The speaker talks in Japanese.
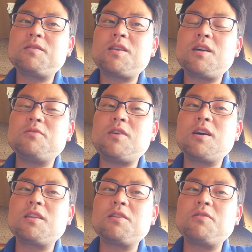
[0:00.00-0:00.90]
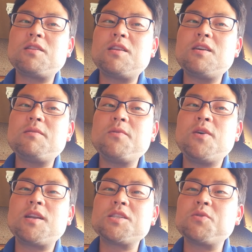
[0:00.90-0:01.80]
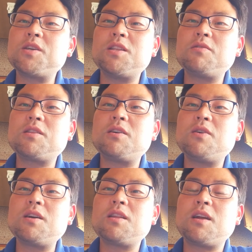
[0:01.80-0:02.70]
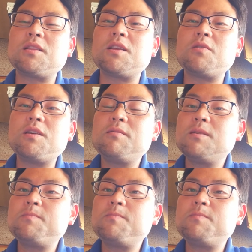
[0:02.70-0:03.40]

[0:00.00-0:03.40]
寺をあげてくれて、お話を聞いてくれたわけなんだよね。